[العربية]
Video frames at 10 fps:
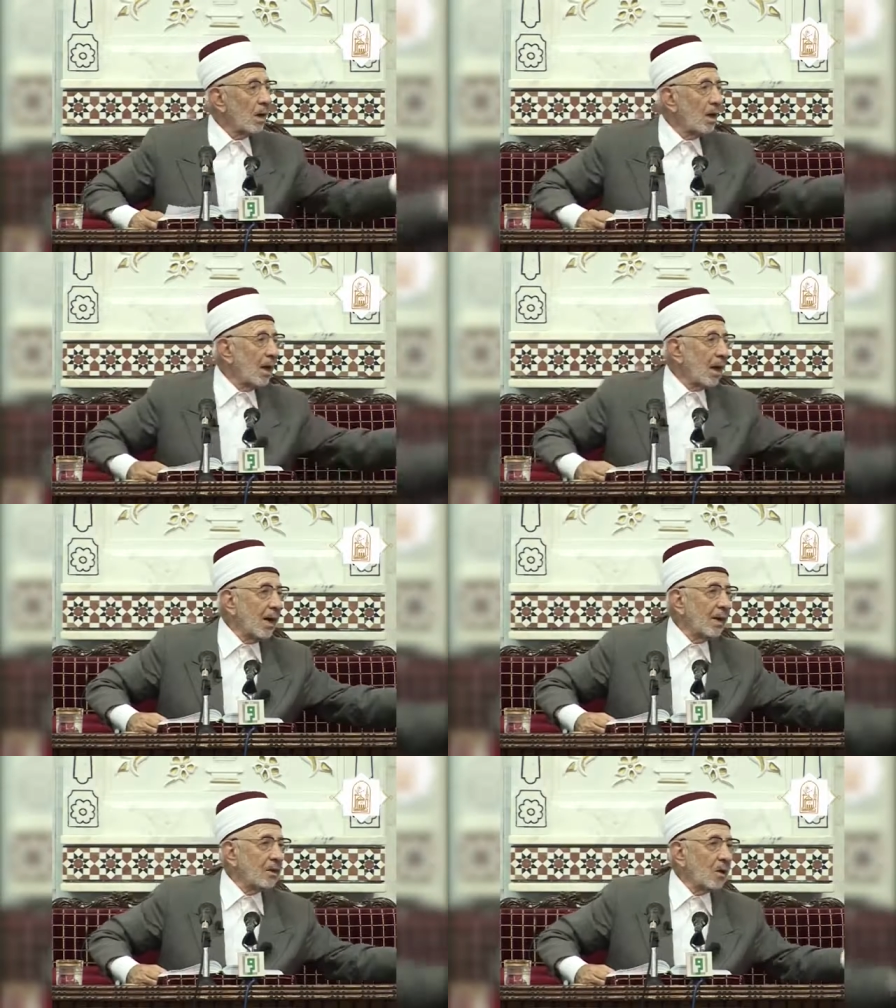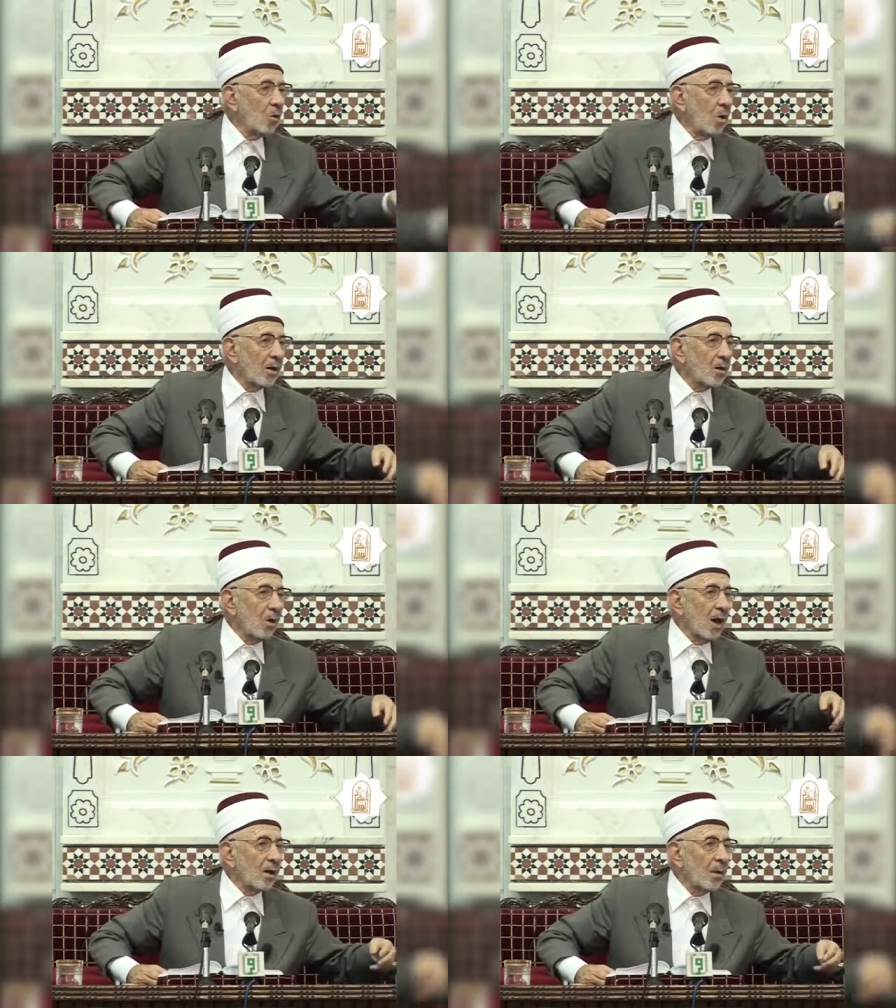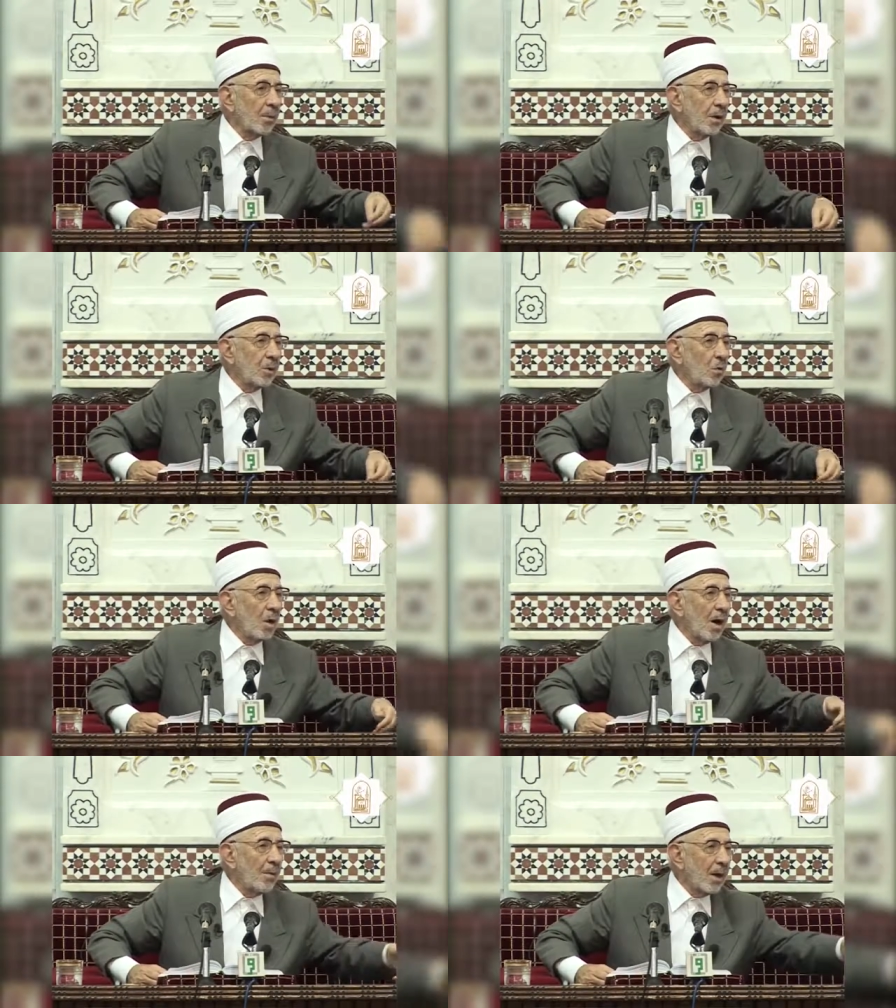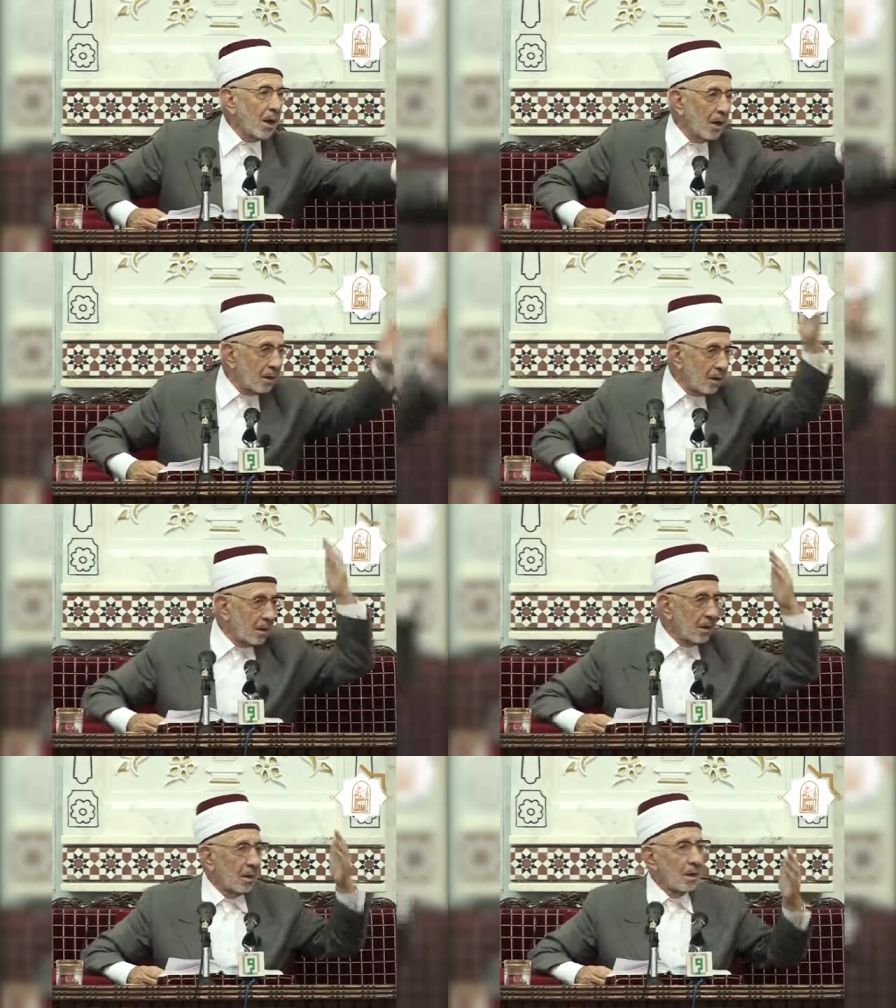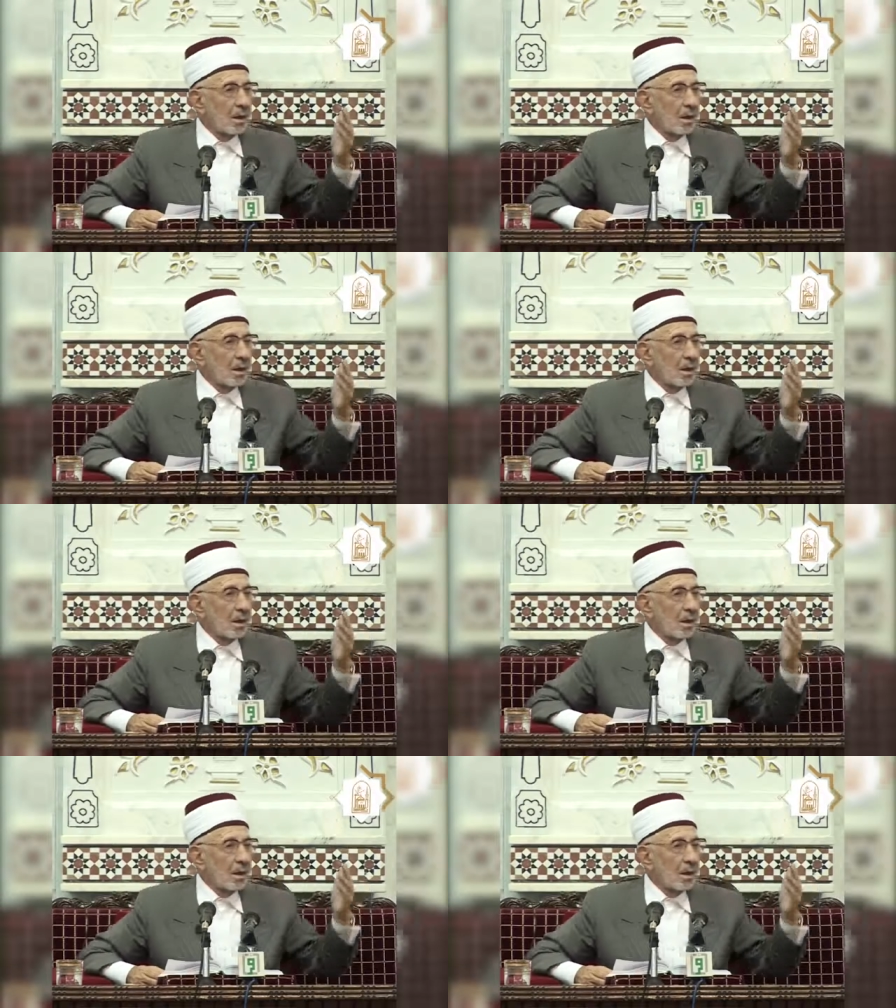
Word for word: لكانت اللغة العربية خبرا